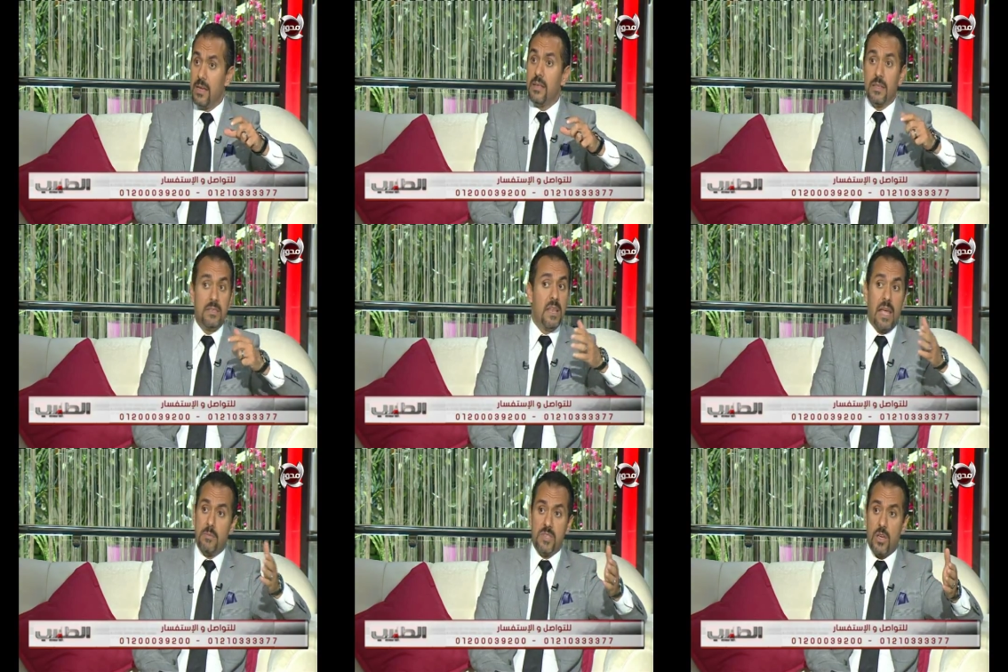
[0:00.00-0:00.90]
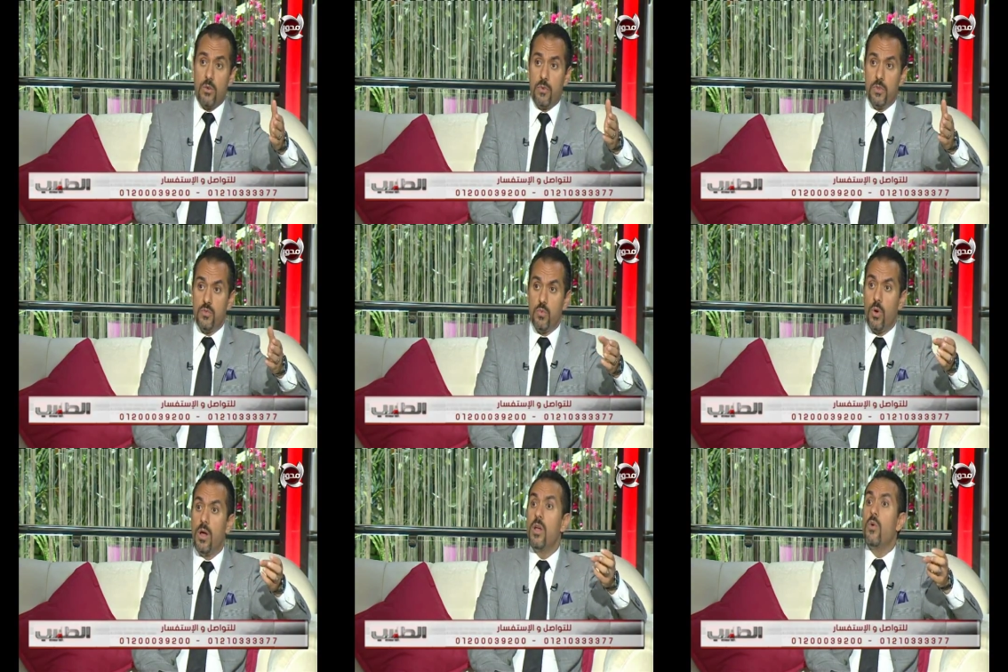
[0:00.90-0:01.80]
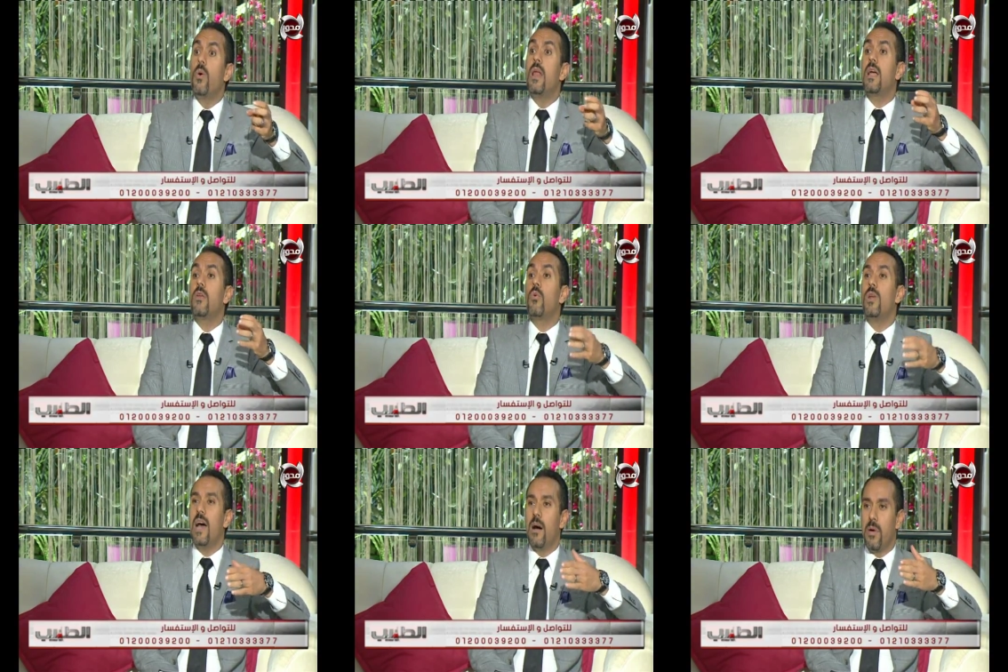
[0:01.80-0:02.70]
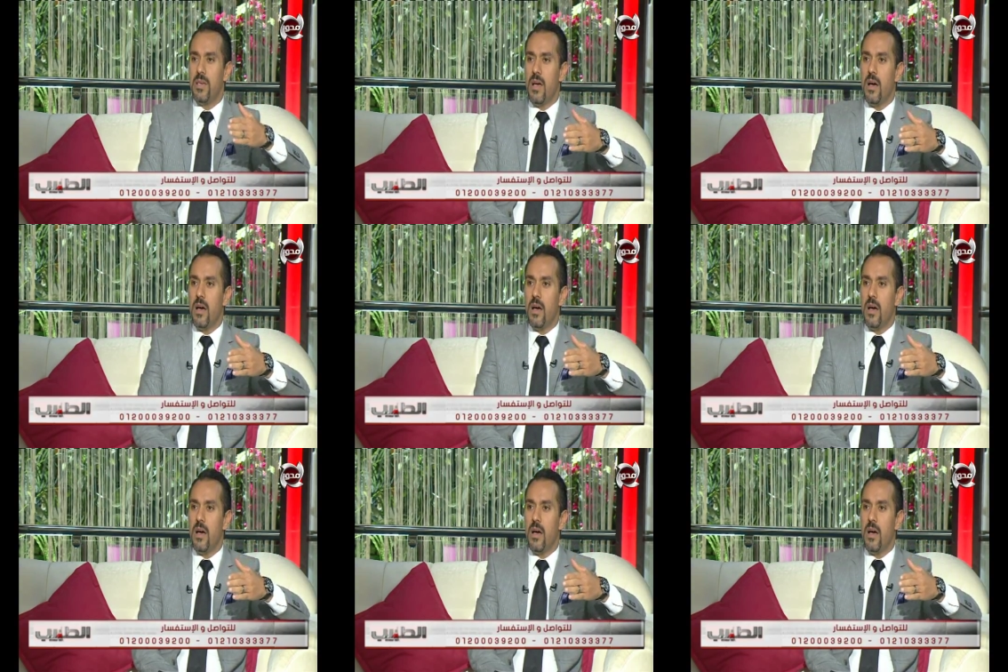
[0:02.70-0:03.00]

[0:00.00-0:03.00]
تنزلي 5 كيلو في الاسبوع ولكن كلها آه، ميه من